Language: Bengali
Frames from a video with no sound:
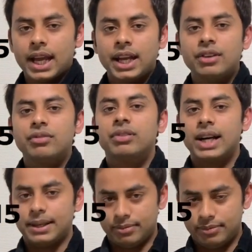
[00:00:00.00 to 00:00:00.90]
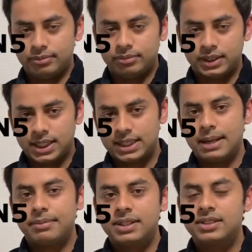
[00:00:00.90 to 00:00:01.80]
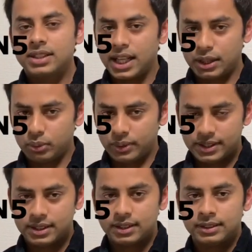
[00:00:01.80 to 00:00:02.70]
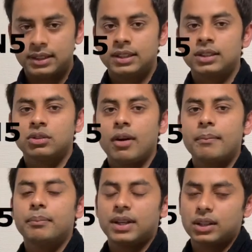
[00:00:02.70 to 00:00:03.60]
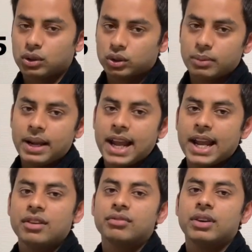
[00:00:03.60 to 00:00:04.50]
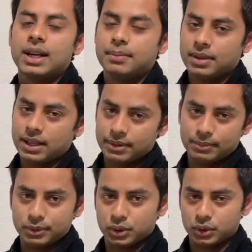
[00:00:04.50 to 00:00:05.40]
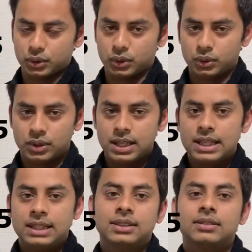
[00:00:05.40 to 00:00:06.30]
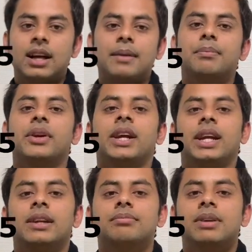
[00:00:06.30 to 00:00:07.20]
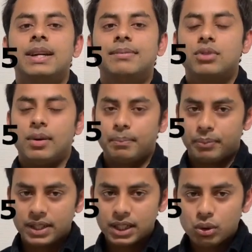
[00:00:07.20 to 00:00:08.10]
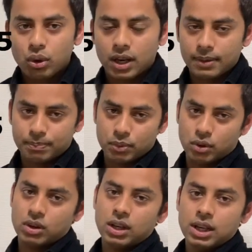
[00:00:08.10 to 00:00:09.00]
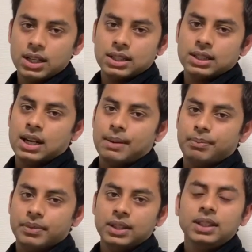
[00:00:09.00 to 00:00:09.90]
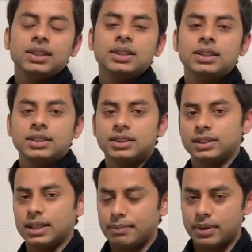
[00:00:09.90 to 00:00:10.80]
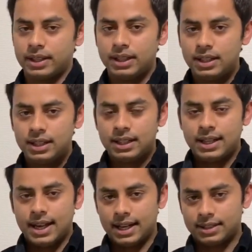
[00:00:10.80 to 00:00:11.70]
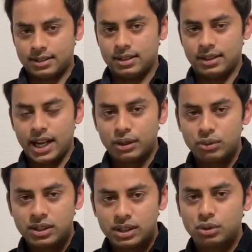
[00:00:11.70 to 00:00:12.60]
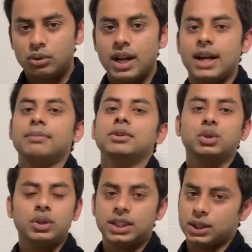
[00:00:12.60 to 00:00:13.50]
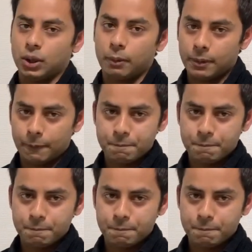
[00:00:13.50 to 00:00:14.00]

এন ফাইভ যেটা জাপানিজ ল্যাঙ্গুয়েজ কমপ্লিট করতে হবে এন ফাইভ লেভেল পর্যন্ত তারপরে এন ফাইভ কমপ্লিট করার পর আপনি জাপানে একটা ল্যাঙ্গুয়েজ স্কুলে অ্যাডমিশন নিতে হবে